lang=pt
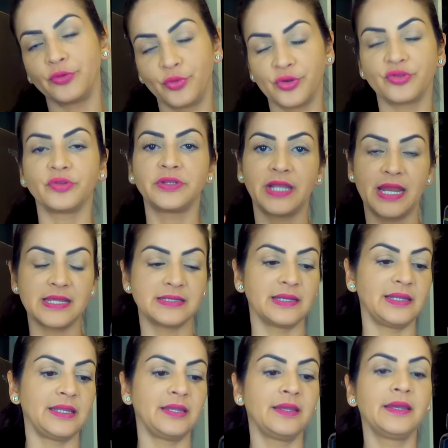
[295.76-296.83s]
dois ou três
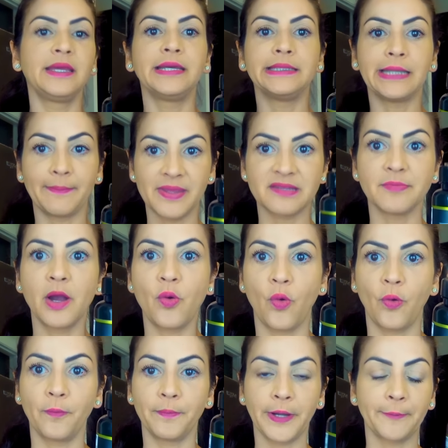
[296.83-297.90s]
ali na mesma
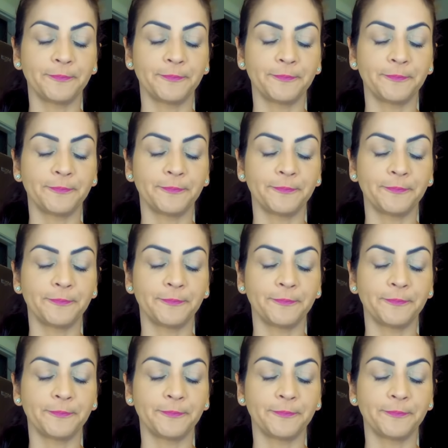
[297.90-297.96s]
compra.